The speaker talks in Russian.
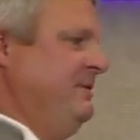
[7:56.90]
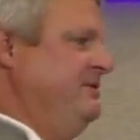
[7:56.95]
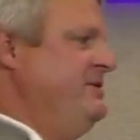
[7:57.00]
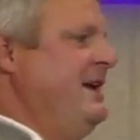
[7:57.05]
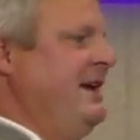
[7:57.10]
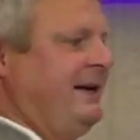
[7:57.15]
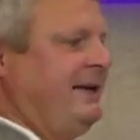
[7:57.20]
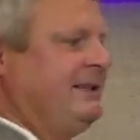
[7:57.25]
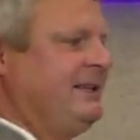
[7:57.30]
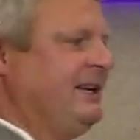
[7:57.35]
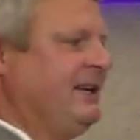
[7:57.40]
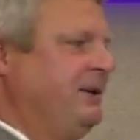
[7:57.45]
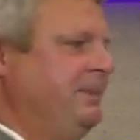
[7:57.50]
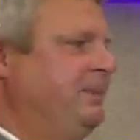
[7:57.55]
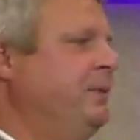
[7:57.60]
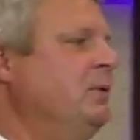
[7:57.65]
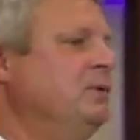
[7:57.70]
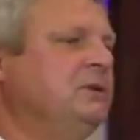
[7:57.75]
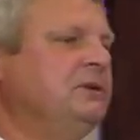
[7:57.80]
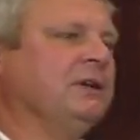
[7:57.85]
некоторых
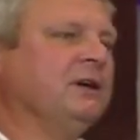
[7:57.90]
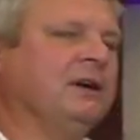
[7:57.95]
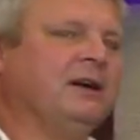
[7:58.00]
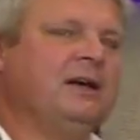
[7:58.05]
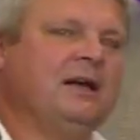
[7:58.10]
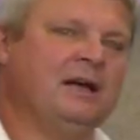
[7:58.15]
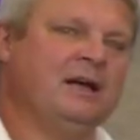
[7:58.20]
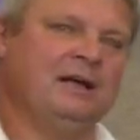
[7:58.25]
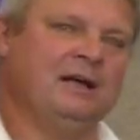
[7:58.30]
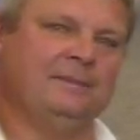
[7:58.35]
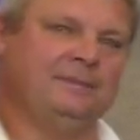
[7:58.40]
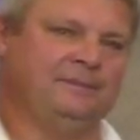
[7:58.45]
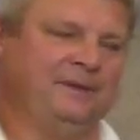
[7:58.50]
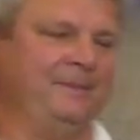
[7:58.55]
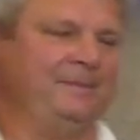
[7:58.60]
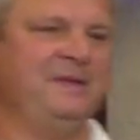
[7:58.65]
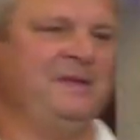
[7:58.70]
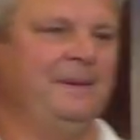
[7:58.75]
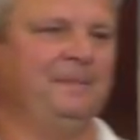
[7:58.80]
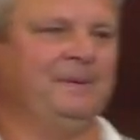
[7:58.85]
пунктах. Там
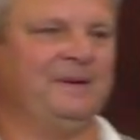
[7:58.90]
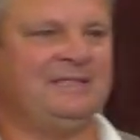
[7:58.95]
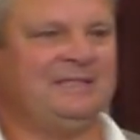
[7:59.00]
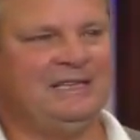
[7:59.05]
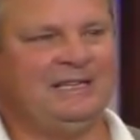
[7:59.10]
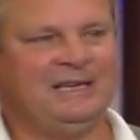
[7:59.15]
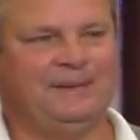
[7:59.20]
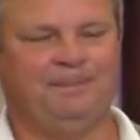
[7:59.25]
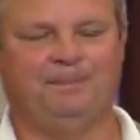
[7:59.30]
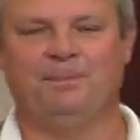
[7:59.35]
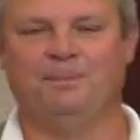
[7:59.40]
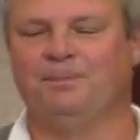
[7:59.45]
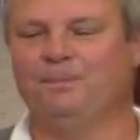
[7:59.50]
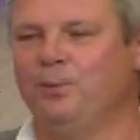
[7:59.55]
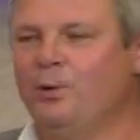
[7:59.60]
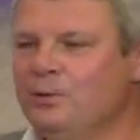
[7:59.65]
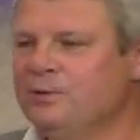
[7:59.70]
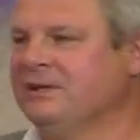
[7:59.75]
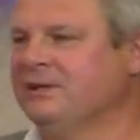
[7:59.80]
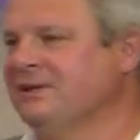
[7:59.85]
меня просили
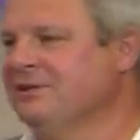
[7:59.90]
пункты